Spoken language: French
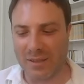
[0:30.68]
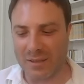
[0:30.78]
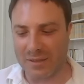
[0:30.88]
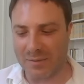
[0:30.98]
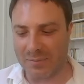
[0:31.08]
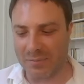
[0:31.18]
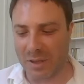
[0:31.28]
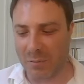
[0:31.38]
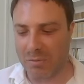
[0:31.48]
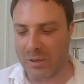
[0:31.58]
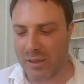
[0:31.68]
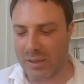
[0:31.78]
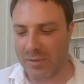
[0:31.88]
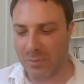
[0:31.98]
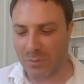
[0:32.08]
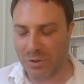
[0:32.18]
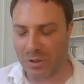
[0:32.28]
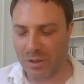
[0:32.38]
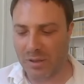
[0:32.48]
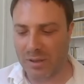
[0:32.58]
Euh, alors, pour quelle raison
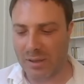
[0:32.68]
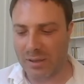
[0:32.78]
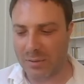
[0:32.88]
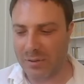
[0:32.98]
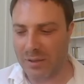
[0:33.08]
j'ai créé ce